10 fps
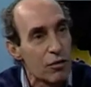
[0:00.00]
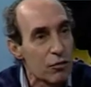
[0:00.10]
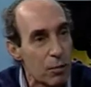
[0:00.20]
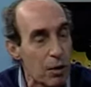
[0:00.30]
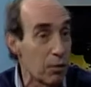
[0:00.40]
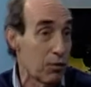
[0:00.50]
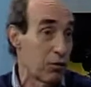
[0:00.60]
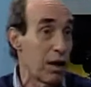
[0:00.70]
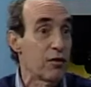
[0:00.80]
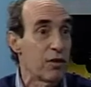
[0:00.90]
Suponemos que
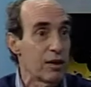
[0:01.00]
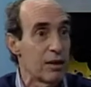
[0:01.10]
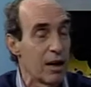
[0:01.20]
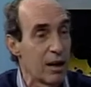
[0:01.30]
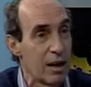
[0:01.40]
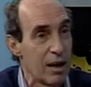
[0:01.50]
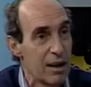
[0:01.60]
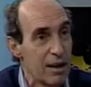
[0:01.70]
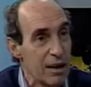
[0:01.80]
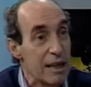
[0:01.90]
será una cosa que tendrán que
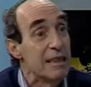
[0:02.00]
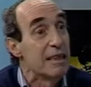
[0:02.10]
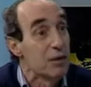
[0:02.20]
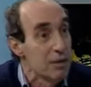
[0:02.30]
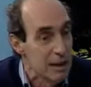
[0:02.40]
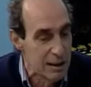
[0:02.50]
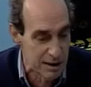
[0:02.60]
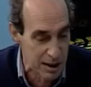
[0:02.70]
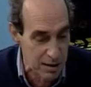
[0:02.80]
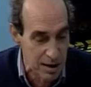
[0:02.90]

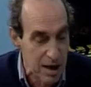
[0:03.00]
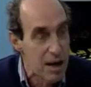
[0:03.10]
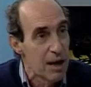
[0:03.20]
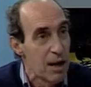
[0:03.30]
sí, Igual